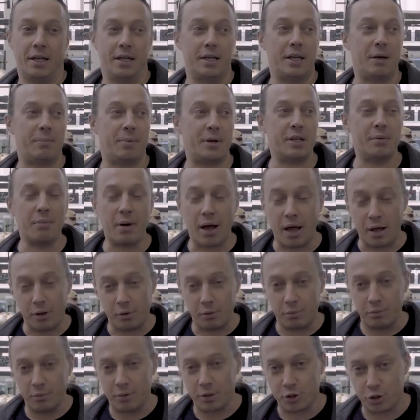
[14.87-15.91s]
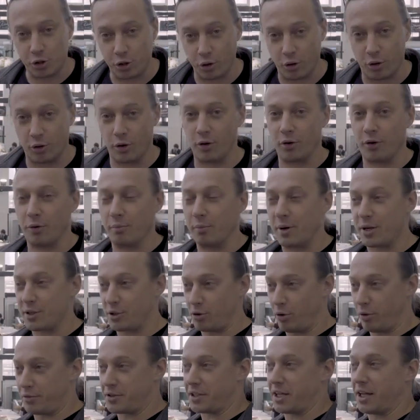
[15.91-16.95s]
Я понимаю, что
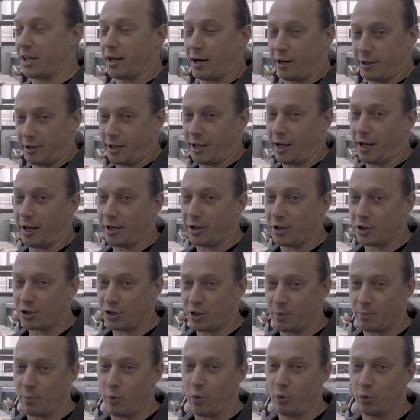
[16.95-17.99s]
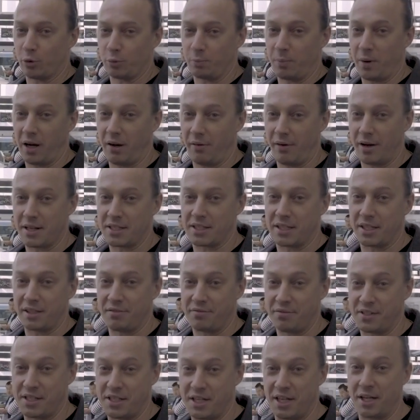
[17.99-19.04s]
московские рынки, конечно, могут похвастать
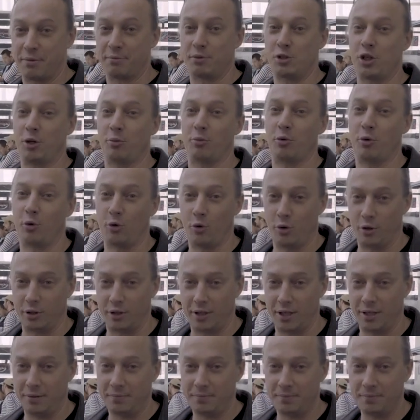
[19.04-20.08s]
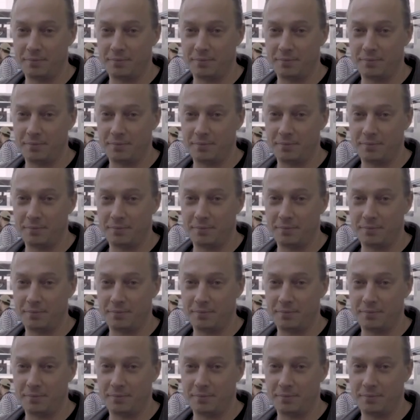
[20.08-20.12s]
всем чем угодно.